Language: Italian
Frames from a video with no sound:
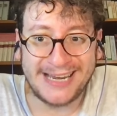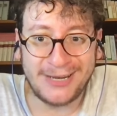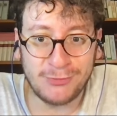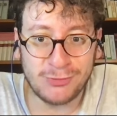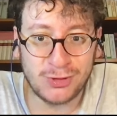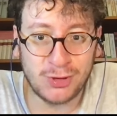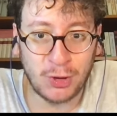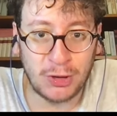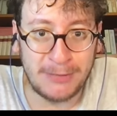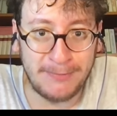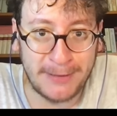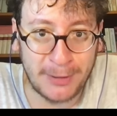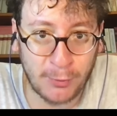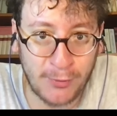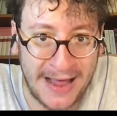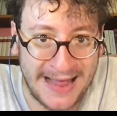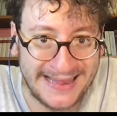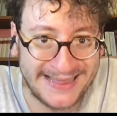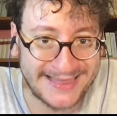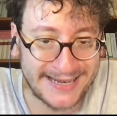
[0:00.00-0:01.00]
Illusioni per
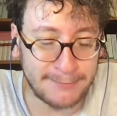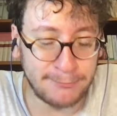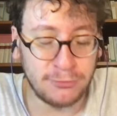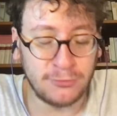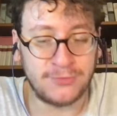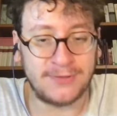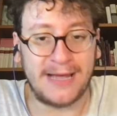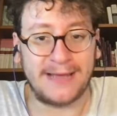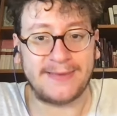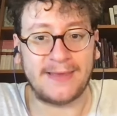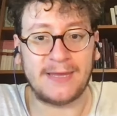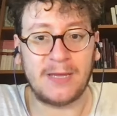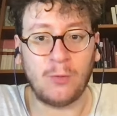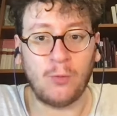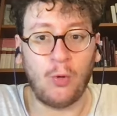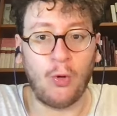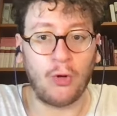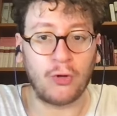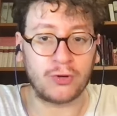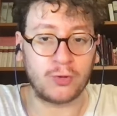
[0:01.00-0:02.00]
un'altra puntata di
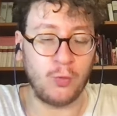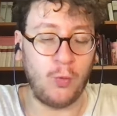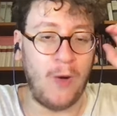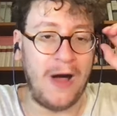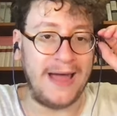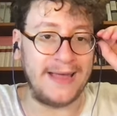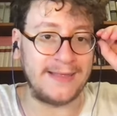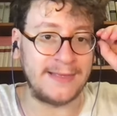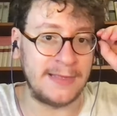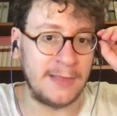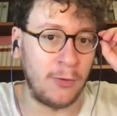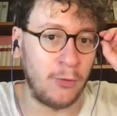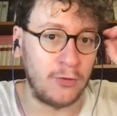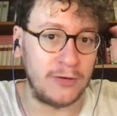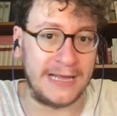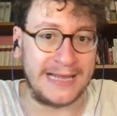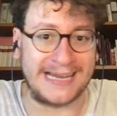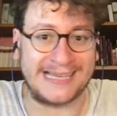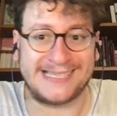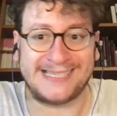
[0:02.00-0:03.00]
World Wide Law,
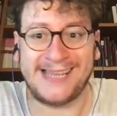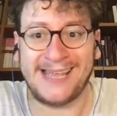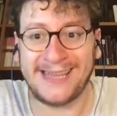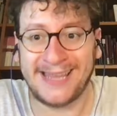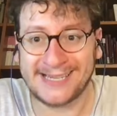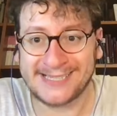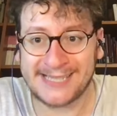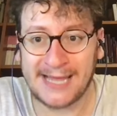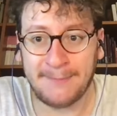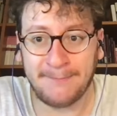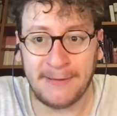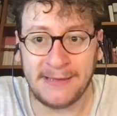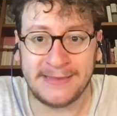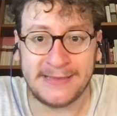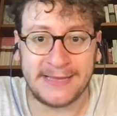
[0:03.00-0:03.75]
la rassegna stampa